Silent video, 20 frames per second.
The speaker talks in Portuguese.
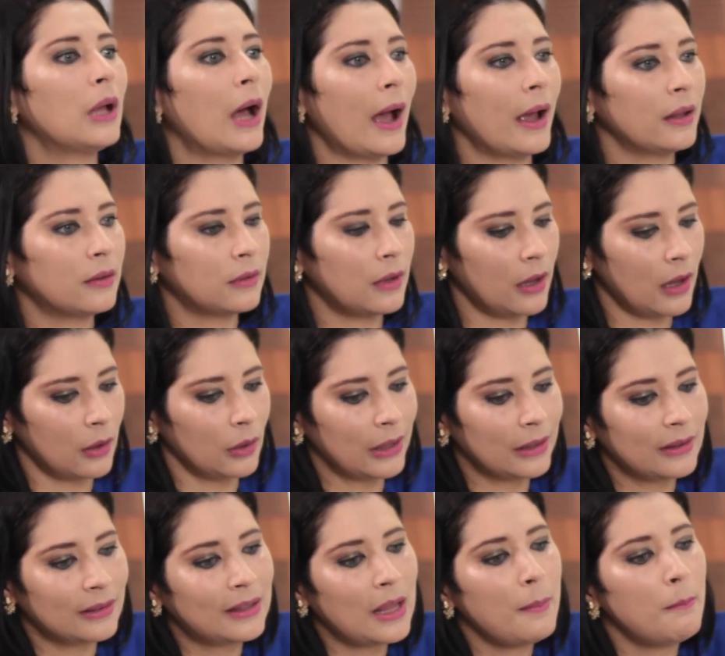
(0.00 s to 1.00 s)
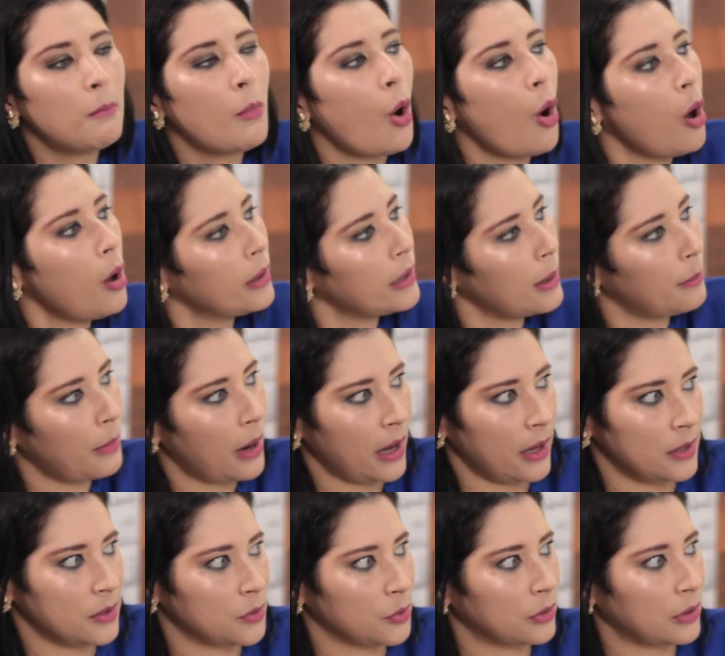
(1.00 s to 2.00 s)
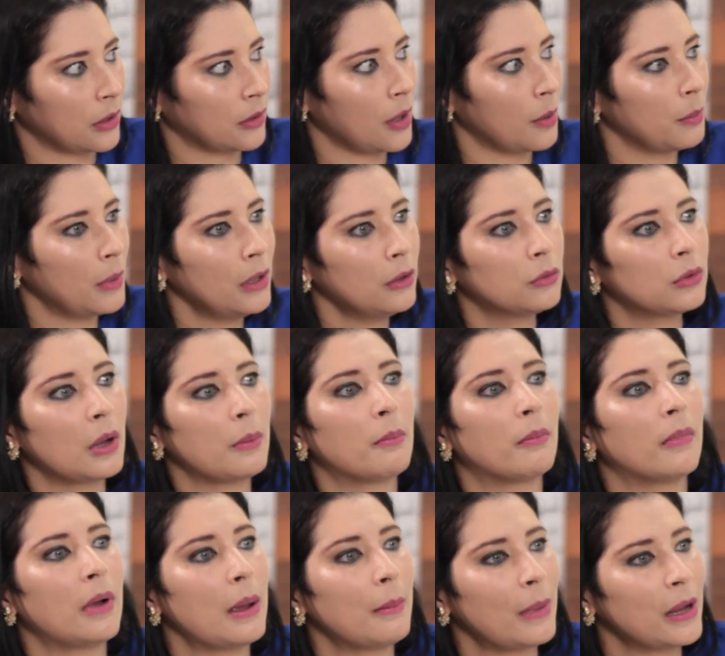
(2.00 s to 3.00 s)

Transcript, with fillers: a, é, é, demora mais, o tratamento é,